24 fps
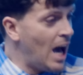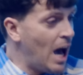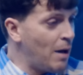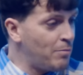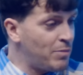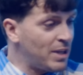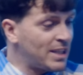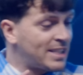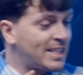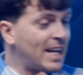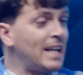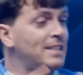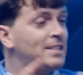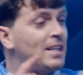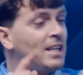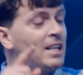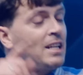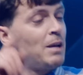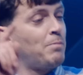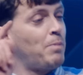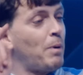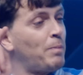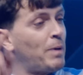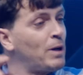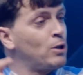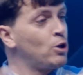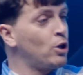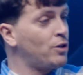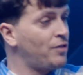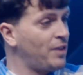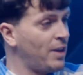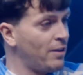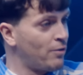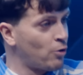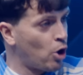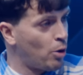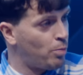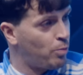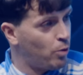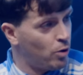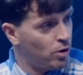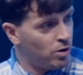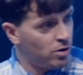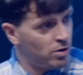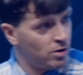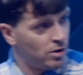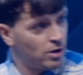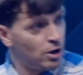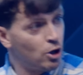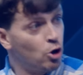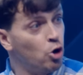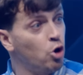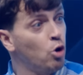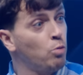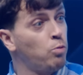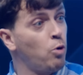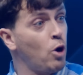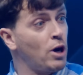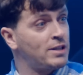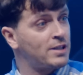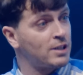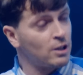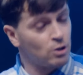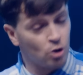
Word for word: обязательно попадет в Европу. Любой